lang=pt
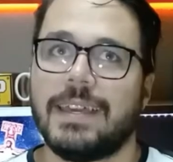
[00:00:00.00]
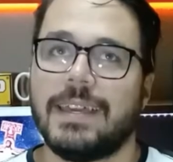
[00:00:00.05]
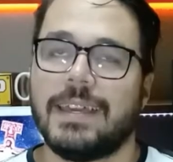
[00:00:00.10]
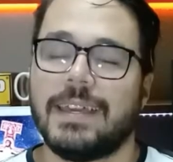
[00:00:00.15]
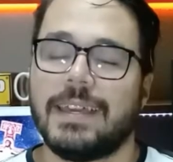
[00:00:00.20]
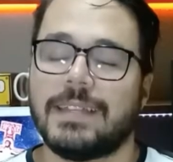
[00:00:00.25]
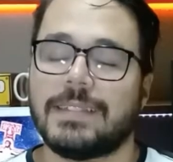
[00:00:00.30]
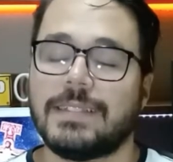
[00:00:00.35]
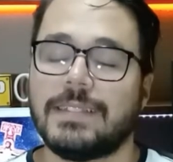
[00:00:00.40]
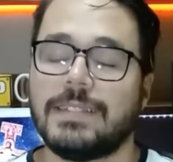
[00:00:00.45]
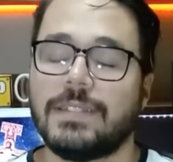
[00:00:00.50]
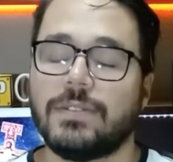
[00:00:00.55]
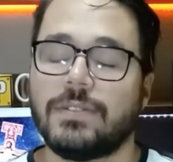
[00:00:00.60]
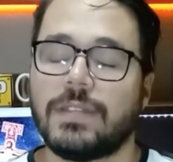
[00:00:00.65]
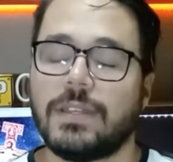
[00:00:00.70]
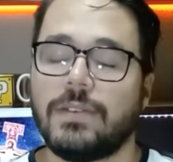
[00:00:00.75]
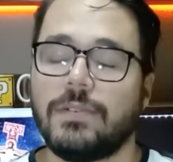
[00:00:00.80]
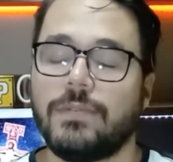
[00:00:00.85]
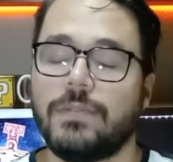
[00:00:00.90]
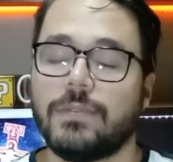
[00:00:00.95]
Às vezes eu
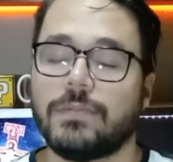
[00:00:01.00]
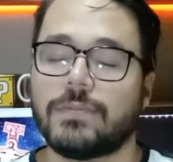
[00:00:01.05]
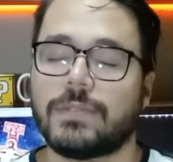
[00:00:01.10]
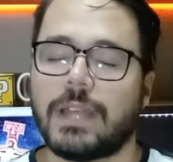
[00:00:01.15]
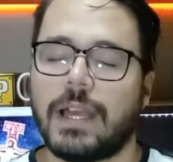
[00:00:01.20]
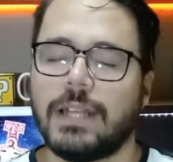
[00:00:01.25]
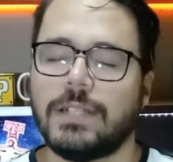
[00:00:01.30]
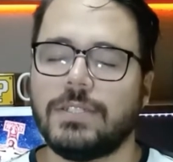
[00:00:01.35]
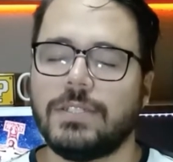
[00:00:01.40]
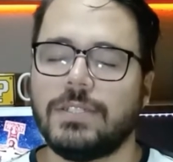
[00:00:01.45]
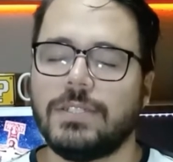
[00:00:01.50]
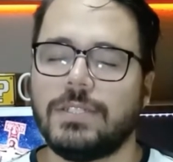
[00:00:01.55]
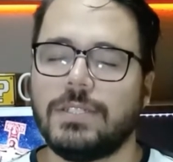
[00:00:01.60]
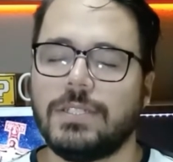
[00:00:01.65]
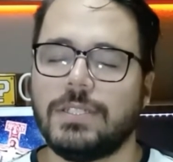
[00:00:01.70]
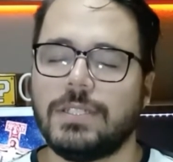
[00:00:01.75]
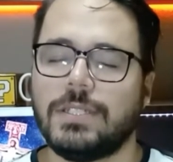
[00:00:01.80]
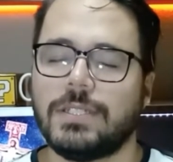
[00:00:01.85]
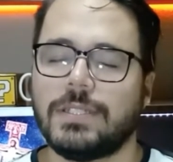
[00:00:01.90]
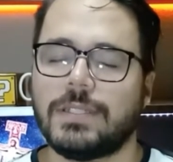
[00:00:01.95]
tenho vontade
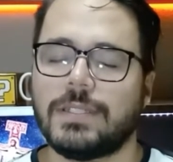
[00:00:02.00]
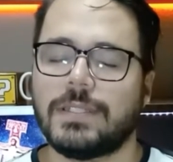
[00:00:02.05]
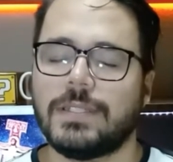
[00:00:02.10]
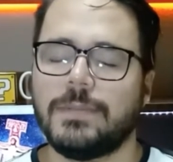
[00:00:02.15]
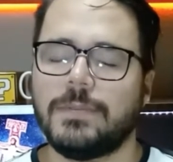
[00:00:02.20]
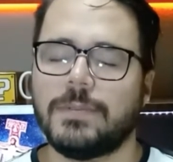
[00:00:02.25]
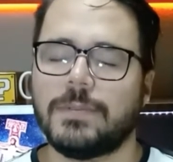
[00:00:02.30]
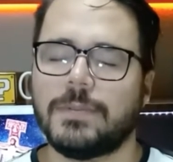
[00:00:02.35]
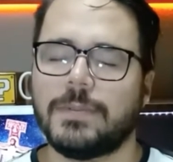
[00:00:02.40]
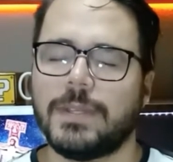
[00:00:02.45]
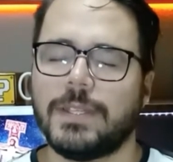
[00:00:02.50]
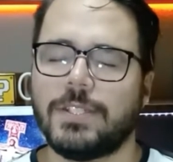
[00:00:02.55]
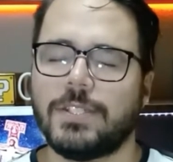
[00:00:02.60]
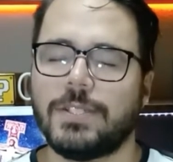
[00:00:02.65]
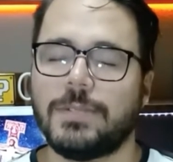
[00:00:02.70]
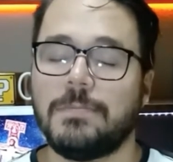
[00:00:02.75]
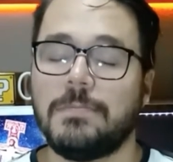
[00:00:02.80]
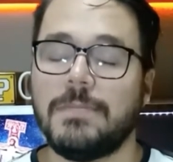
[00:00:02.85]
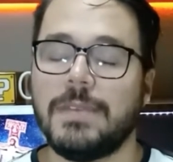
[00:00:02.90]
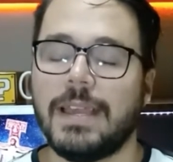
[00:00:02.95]
de
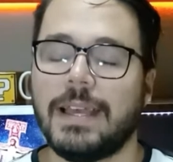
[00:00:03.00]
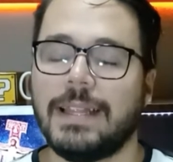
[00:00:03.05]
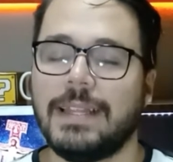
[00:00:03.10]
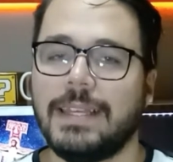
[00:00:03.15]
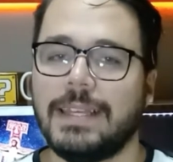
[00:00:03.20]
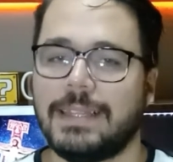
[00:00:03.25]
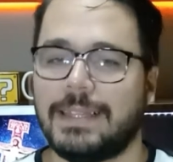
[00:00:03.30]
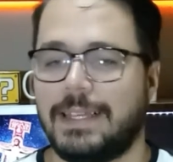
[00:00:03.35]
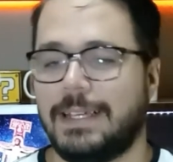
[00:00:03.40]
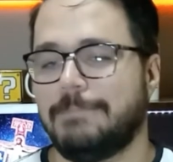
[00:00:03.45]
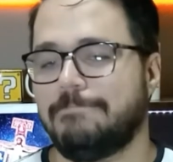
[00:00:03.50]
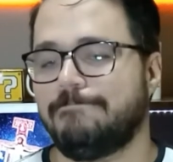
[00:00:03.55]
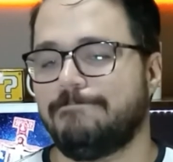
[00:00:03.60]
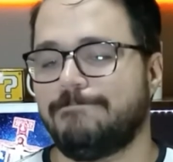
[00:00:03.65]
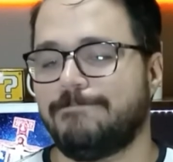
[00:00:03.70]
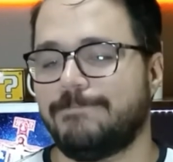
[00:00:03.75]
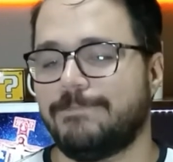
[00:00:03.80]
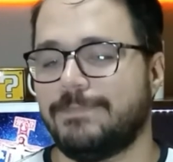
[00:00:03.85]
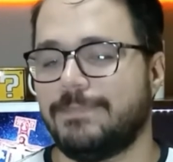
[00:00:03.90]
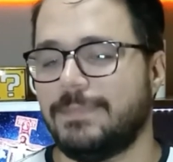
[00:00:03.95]
simplesmente me alienar,
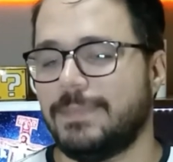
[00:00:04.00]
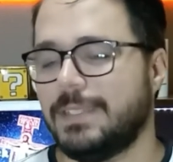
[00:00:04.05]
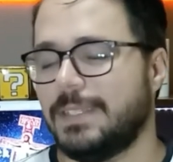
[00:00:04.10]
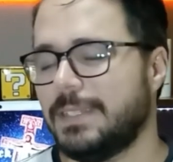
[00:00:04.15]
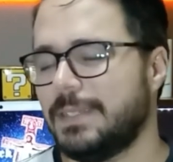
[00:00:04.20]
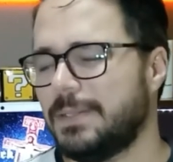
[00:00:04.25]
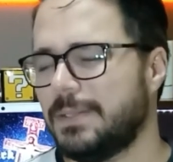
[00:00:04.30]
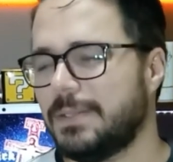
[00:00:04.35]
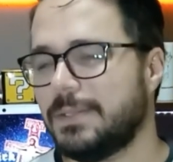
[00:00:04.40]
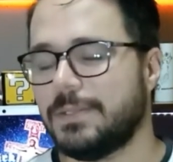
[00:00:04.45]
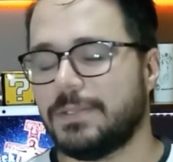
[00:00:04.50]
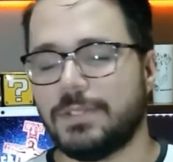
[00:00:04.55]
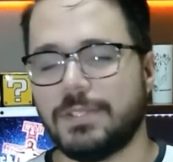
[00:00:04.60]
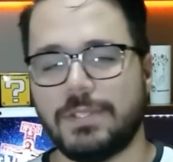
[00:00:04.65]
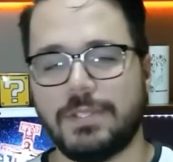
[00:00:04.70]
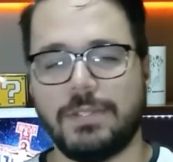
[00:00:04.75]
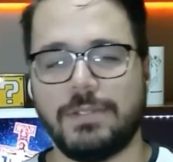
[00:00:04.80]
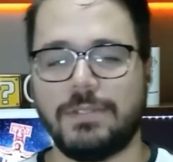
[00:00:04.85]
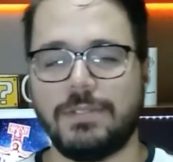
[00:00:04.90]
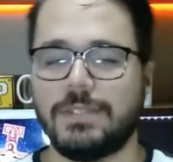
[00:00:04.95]
né?
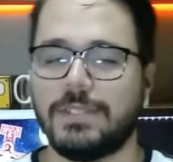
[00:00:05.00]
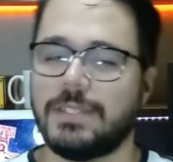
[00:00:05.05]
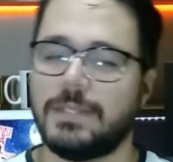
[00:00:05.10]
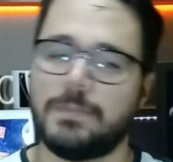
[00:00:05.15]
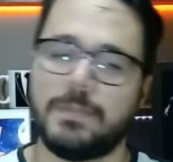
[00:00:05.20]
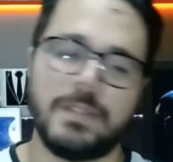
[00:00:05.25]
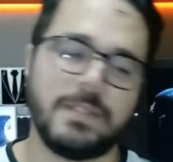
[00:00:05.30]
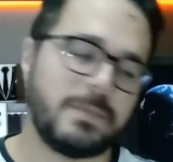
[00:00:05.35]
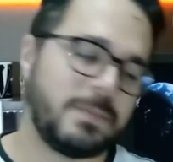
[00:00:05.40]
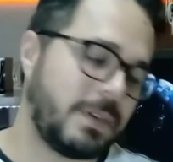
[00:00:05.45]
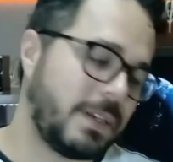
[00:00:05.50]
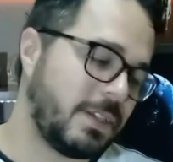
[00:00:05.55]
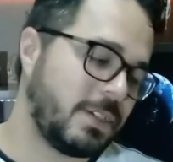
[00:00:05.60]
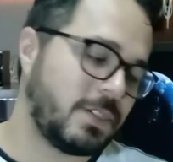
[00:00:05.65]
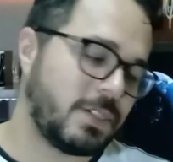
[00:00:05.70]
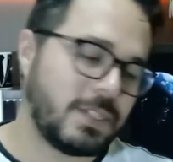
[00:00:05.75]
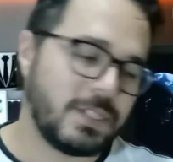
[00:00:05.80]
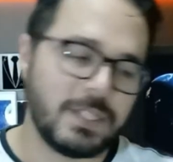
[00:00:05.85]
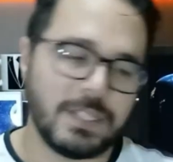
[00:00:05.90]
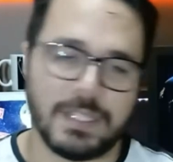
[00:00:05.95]
de, de
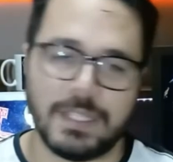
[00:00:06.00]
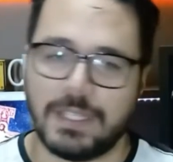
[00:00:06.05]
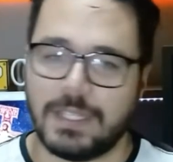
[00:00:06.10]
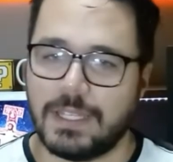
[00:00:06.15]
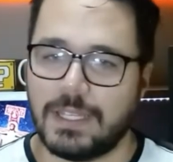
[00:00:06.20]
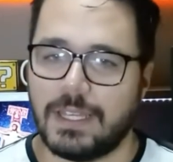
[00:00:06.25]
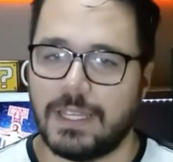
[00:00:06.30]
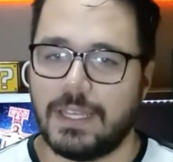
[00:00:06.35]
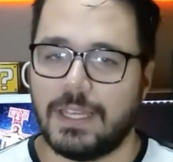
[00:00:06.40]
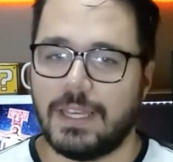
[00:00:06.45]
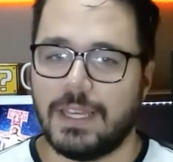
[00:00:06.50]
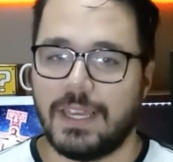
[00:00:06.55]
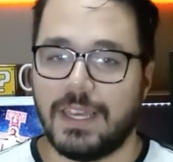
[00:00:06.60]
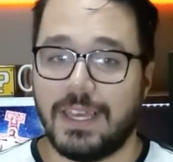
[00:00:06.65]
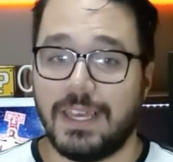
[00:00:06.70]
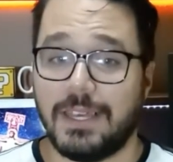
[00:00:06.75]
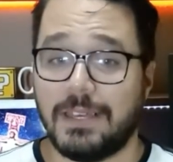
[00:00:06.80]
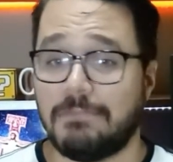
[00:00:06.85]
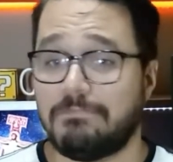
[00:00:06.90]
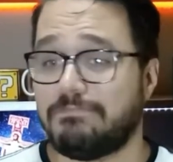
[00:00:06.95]
simplesmente
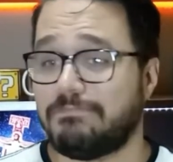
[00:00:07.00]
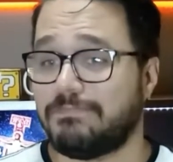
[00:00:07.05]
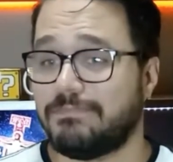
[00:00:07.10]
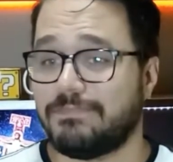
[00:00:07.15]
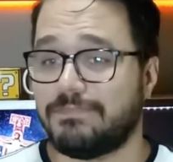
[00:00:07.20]
é,